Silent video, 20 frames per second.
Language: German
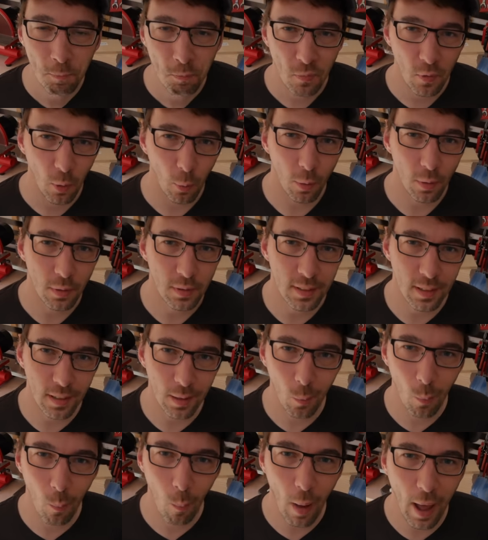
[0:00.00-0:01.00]
Und
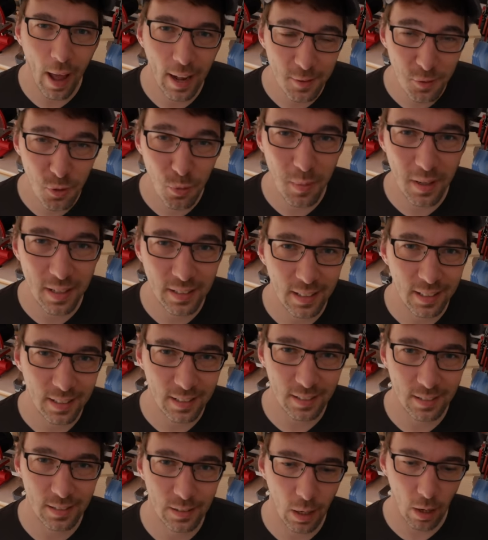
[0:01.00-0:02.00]
ähm, er hat zu mir gesagt,
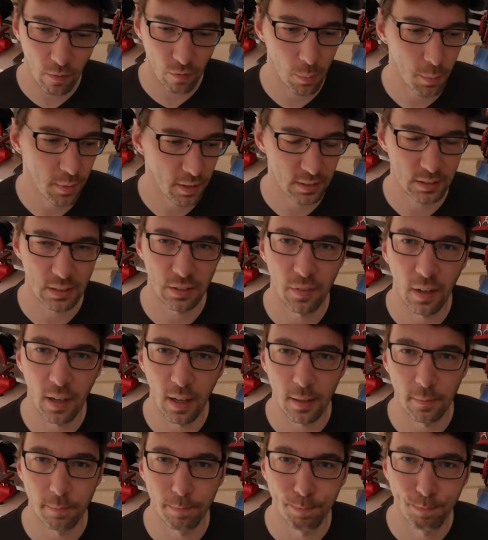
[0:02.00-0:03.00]
äh, er will mir das nicht
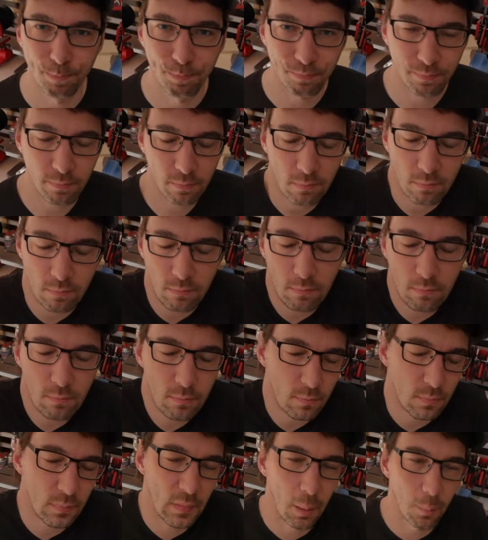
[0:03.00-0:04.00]
verraten.
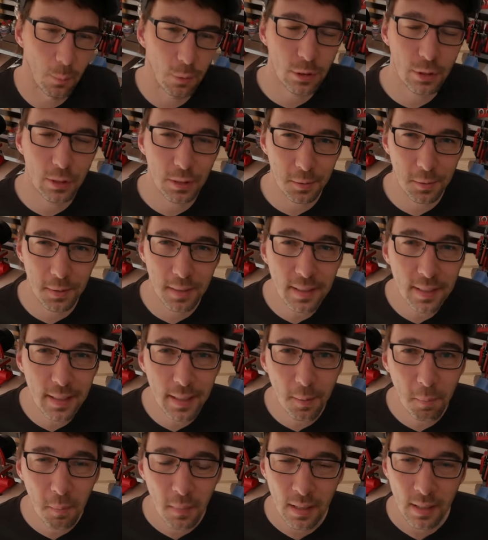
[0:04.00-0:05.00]
Muss ich so
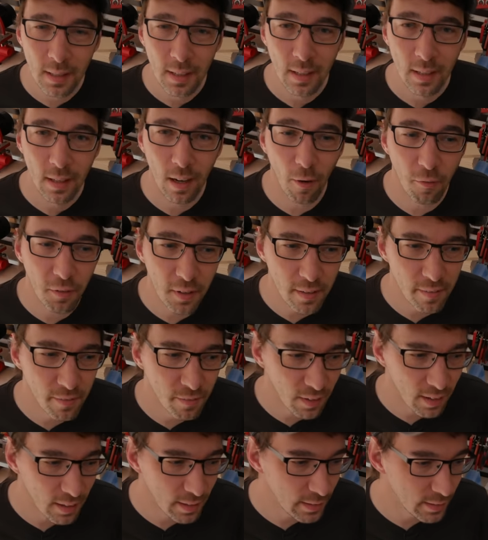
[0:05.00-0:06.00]
hinnehmen. Auf jeden
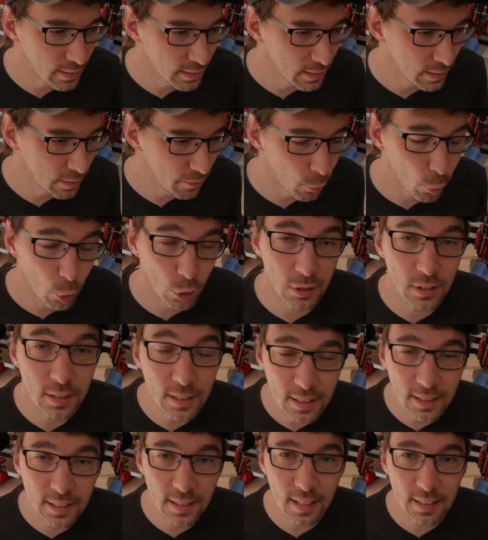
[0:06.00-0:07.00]
Fall äh, funktioniert
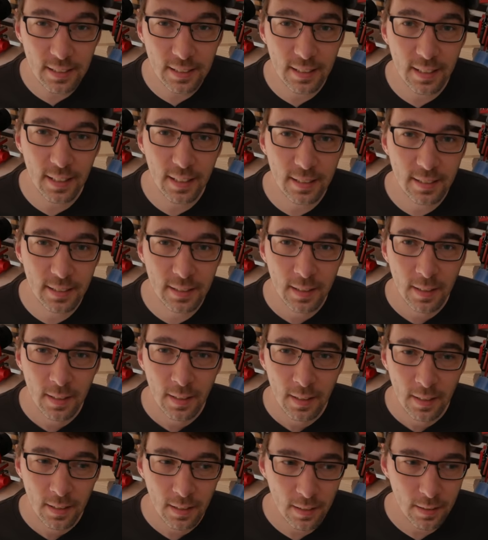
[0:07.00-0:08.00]
das Ganze jetzt.
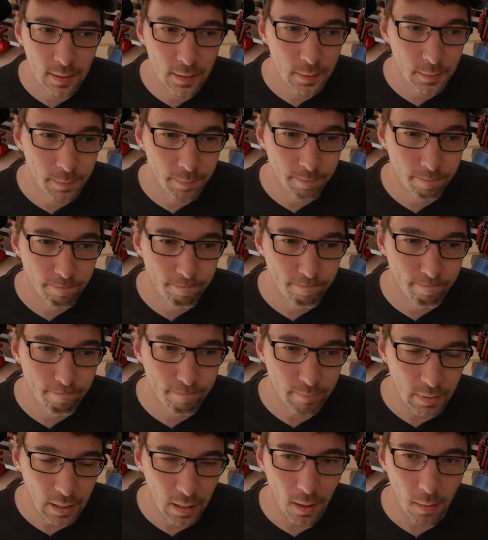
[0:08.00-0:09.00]
Ähm,
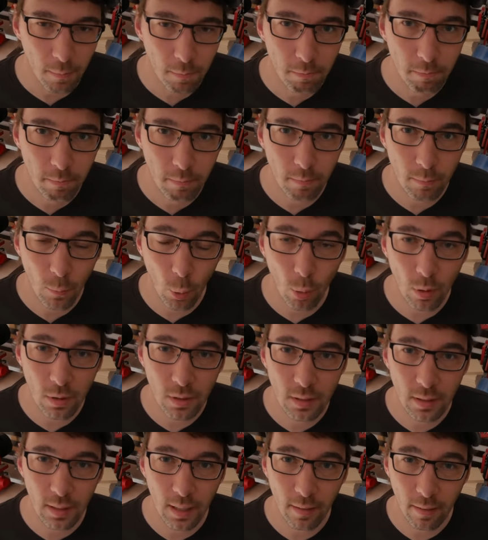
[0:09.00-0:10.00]
ja, und
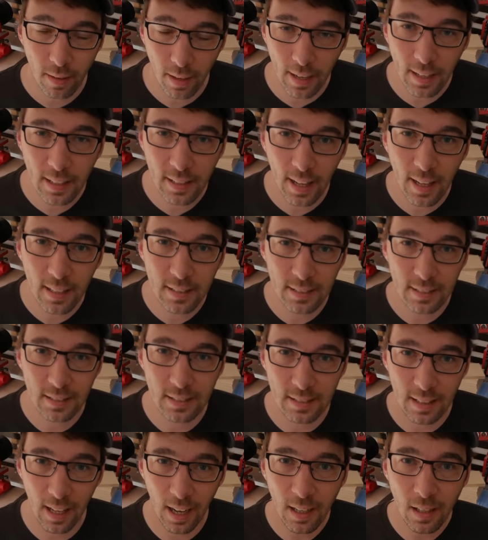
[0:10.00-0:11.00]
äh, recht
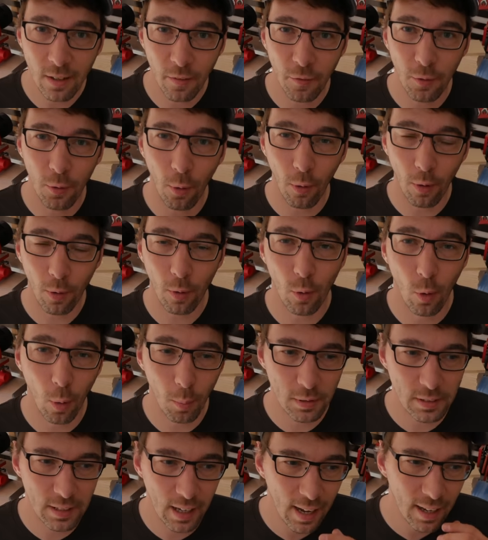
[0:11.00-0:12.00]
herzlichen Dank für eure
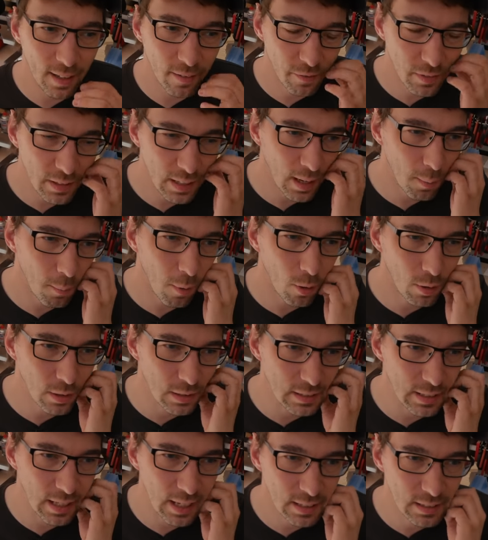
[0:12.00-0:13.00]
Kommentare. Viele haben auch
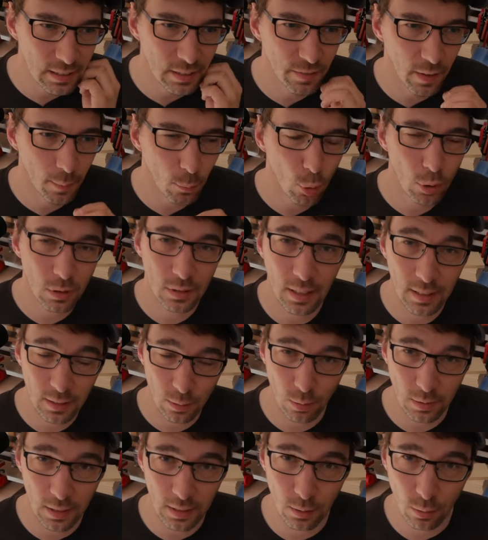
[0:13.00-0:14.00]
gesagt, die vermuten das
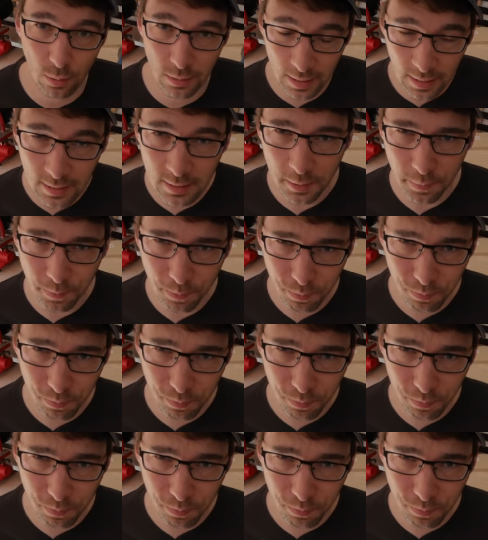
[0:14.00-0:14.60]
und das und das.